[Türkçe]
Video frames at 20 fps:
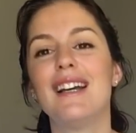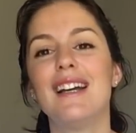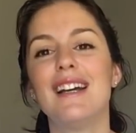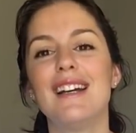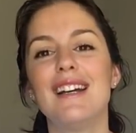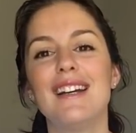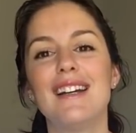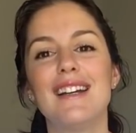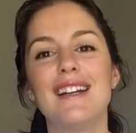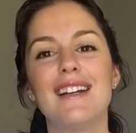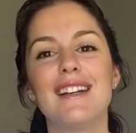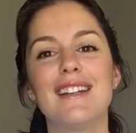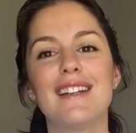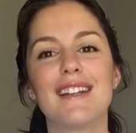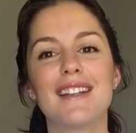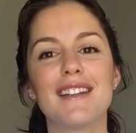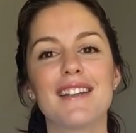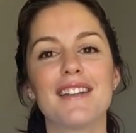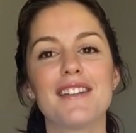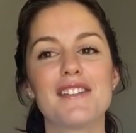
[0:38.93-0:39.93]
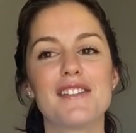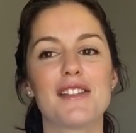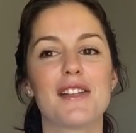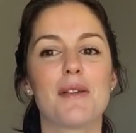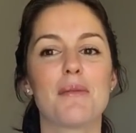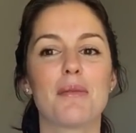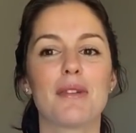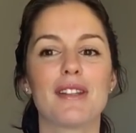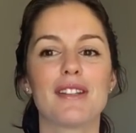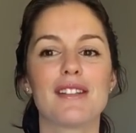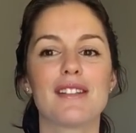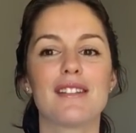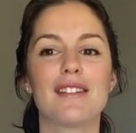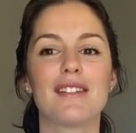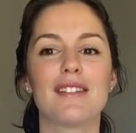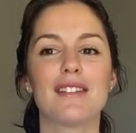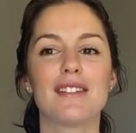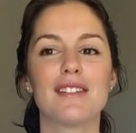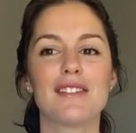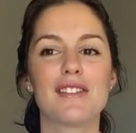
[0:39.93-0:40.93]
E, ya da işte bana
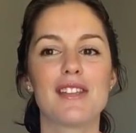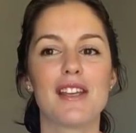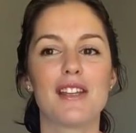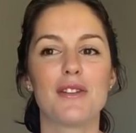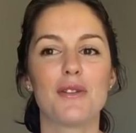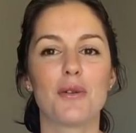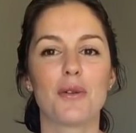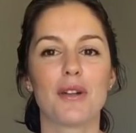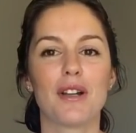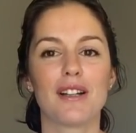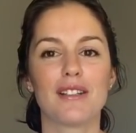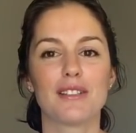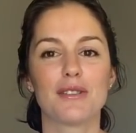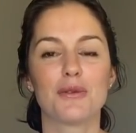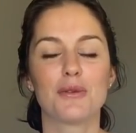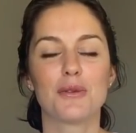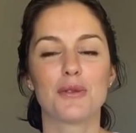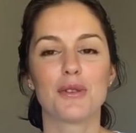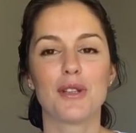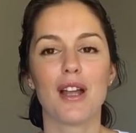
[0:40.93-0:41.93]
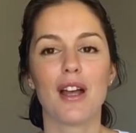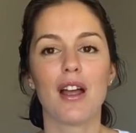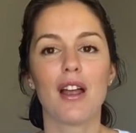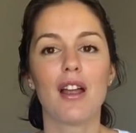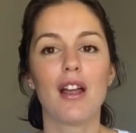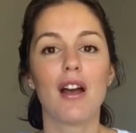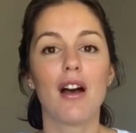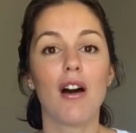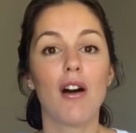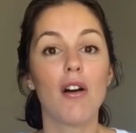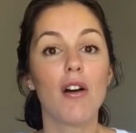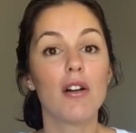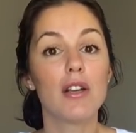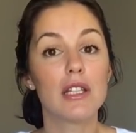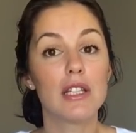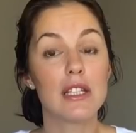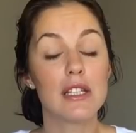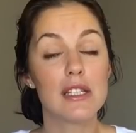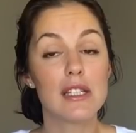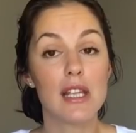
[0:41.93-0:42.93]
e, şey diyorlardı Duru'da Aha,
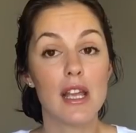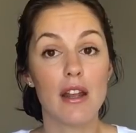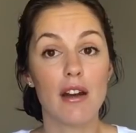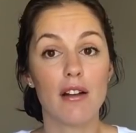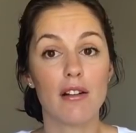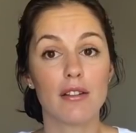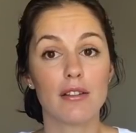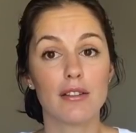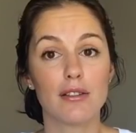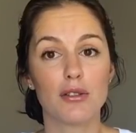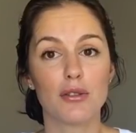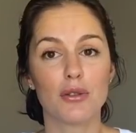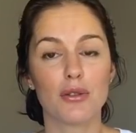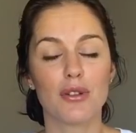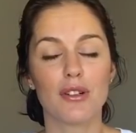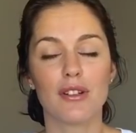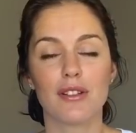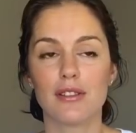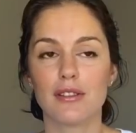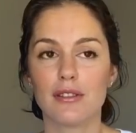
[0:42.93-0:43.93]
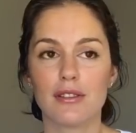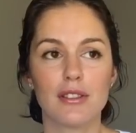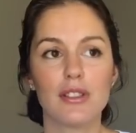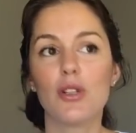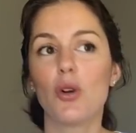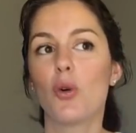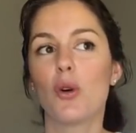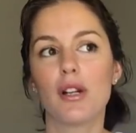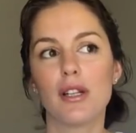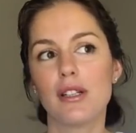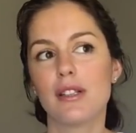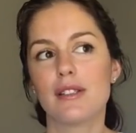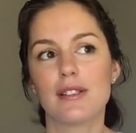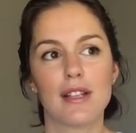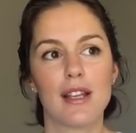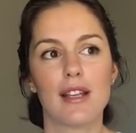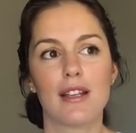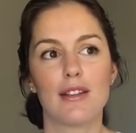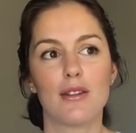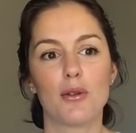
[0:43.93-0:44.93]
ikiz herhalde diyorlardı. Yok hayır
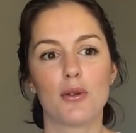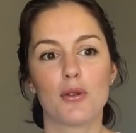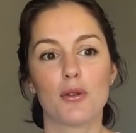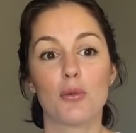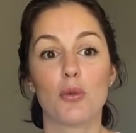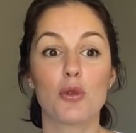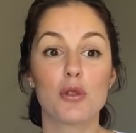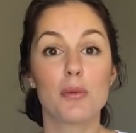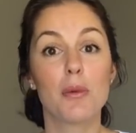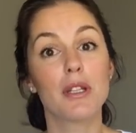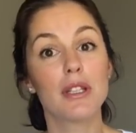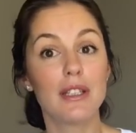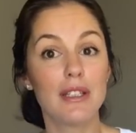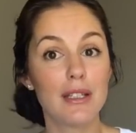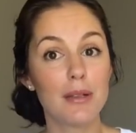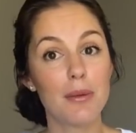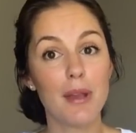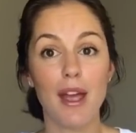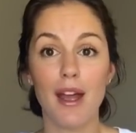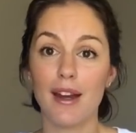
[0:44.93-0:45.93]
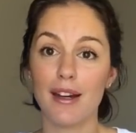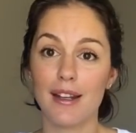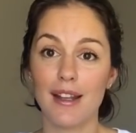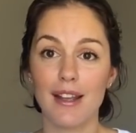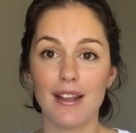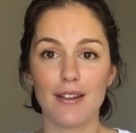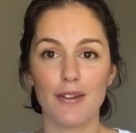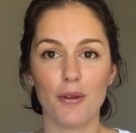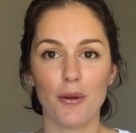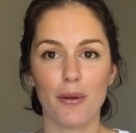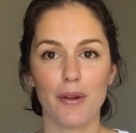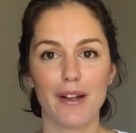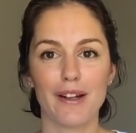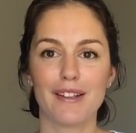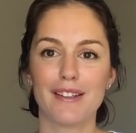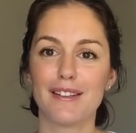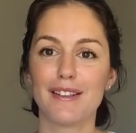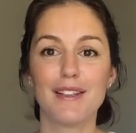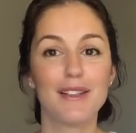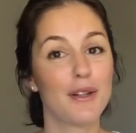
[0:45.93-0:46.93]
tek diyordum. O zaman iri bir erkek
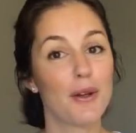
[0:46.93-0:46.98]
diyorlardı.